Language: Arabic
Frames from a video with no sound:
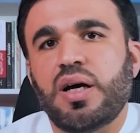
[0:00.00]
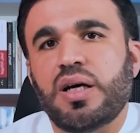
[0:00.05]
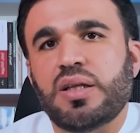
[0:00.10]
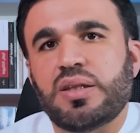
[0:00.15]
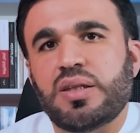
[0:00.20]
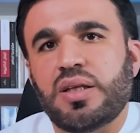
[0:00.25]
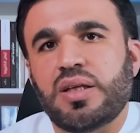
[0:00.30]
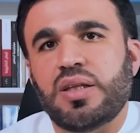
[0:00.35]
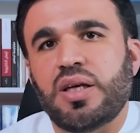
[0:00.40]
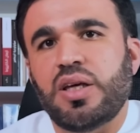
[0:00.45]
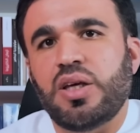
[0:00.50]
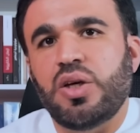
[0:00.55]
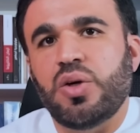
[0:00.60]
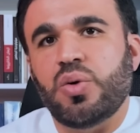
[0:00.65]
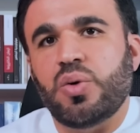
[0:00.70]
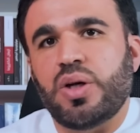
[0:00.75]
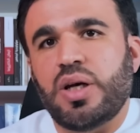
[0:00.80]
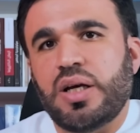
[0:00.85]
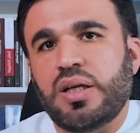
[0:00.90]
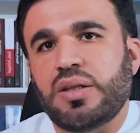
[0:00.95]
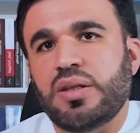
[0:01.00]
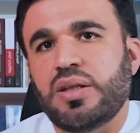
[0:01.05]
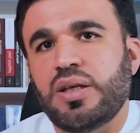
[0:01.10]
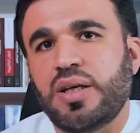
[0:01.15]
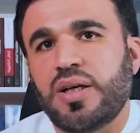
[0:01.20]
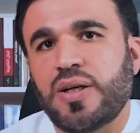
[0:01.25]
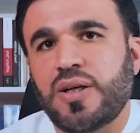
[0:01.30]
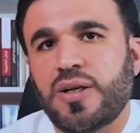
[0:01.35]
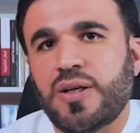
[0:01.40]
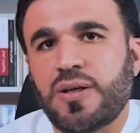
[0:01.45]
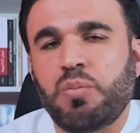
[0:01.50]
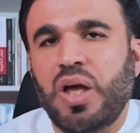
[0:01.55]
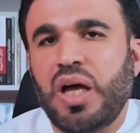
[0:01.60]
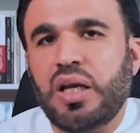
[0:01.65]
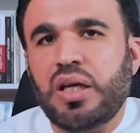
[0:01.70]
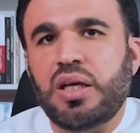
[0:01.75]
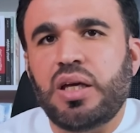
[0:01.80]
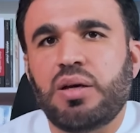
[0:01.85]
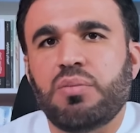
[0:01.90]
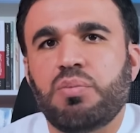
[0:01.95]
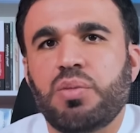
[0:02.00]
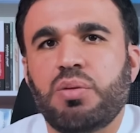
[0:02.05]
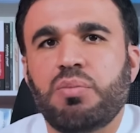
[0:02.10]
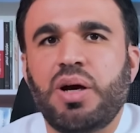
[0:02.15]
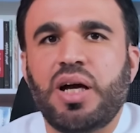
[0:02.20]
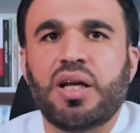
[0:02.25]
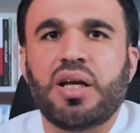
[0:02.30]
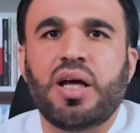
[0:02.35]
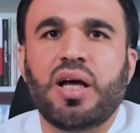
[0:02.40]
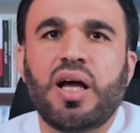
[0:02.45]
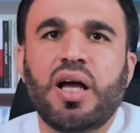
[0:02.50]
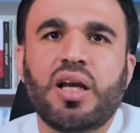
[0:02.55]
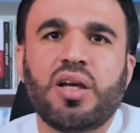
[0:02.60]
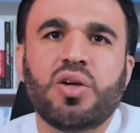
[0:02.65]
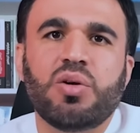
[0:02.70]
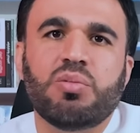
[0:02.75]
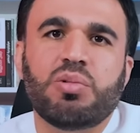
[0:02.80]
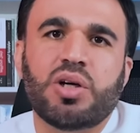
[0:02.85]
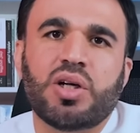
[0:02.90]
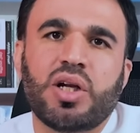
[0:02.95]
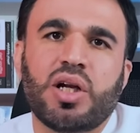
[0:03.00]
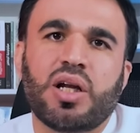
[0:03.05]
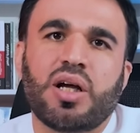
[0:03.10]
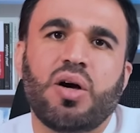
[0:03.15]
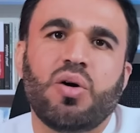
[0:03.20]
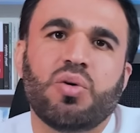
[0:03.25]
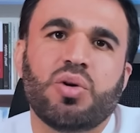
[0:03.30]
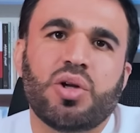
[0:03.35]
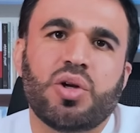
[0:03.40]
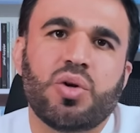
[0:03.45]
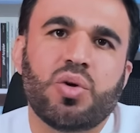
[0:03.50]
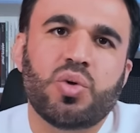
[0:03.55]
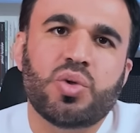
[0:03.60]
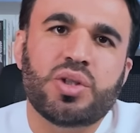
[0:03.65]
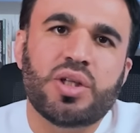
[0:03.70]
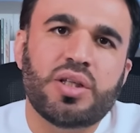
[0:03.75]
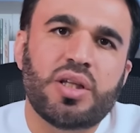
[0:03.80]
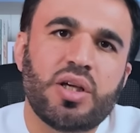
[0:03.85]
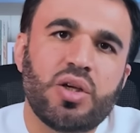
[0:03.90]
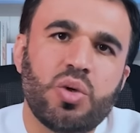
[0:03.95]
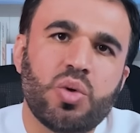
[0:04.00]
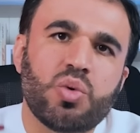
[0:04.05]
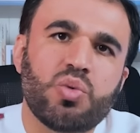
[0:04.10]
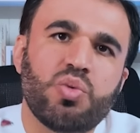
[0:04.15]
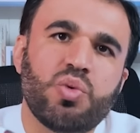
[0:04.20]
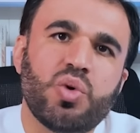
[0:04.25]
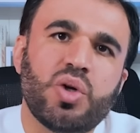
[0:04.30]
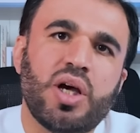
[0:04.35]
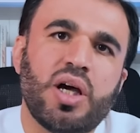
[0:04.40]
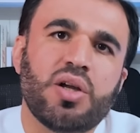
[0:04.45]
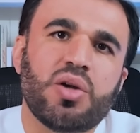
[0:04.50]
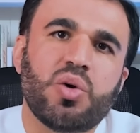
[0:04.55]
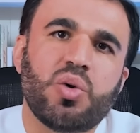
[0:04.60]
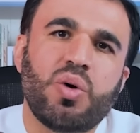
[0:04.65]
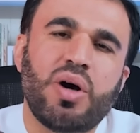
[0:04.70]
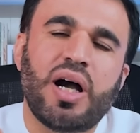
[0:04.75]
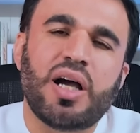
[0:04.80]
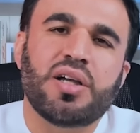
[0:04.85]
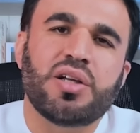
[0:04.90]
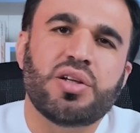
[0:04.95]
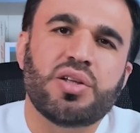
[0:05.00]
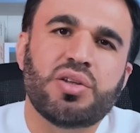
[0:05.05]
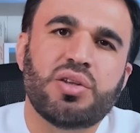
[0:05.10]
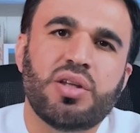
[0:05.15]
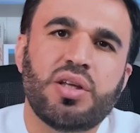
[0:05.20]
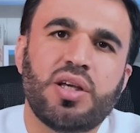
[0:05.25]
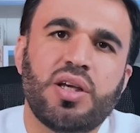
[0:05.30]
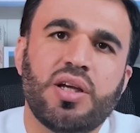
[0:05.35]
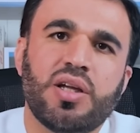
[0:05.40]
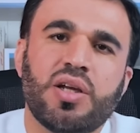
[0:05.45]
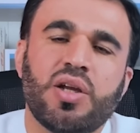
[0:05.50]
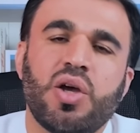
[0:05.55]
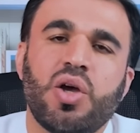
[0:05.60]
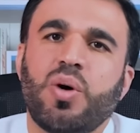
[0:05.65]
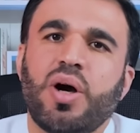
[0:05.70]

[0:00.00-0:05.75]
التدين الدين يعني بمعنى هل يمكن القول أنه تدين فلان هو عين الدين